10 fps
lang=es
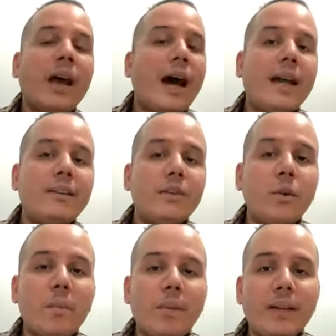a este
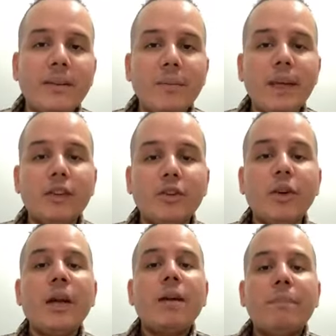nuevo
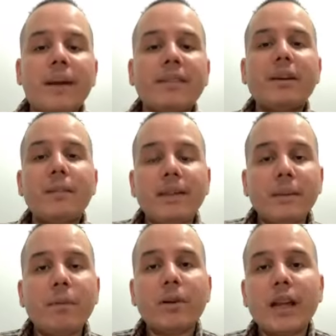emplazamiento precisamente
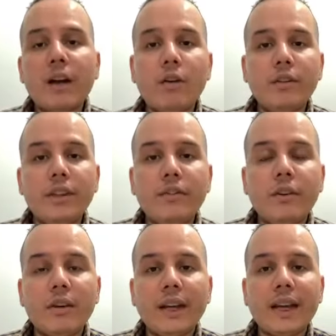por las
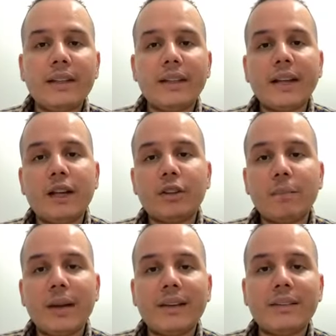condiciones que tenía la
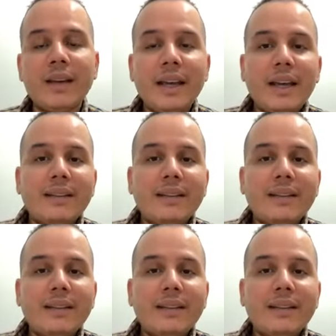otra plaza